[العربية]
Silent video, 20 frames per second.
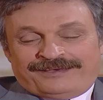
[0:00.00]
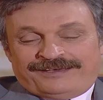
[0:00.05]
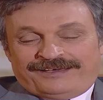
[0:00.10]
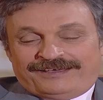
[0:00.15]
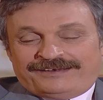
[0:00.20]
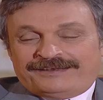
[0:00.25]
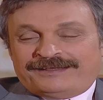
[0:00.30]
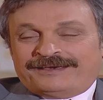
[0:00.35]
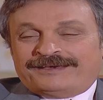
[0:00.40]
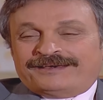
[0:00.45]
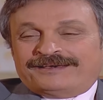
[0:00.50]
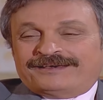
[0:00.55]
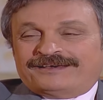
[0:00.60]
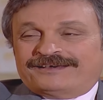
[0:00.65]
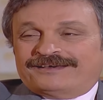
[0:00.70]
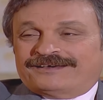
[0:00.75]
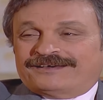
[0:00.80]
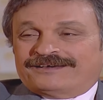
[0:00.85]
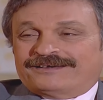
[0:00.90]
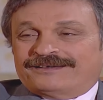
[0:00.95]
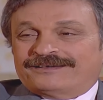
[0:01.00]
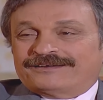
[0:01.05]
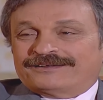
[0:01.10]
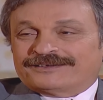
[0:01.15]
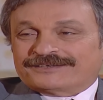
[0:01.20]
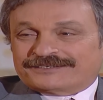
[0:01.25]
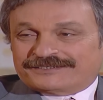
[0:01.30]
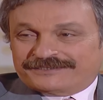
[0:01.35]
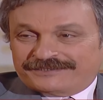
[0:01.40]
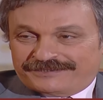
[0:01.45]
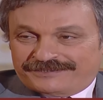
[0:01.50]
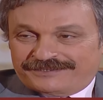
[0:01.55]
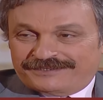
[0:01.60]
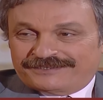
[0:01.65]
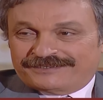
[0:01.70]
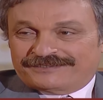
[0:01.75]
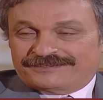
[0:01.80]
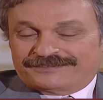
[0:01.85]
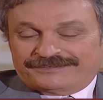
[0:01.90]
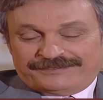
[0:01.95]
انا خلاص
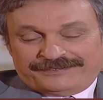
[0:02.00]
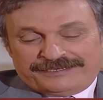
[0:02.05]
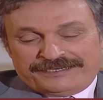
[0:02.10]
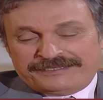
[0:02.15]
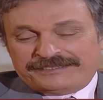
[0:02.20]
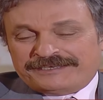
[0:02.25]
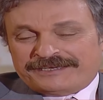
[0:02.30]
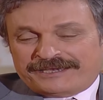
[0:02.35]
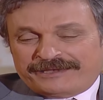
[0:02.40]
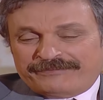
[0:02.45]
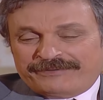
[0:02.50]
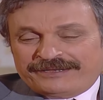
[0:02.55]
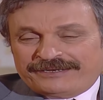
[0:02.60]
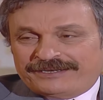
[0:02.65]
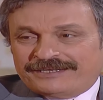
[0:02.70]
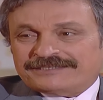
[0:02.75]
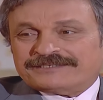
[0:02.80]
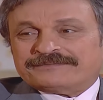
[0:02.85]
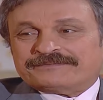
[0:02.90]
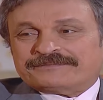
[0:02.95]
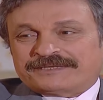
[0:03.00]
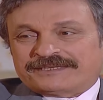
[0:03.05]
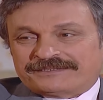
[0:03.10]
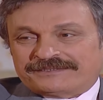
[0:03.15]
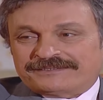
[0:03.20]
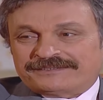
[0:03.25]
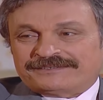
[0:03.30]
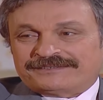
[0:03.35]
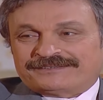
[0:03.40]
نسيت انت كمان لازم تنسي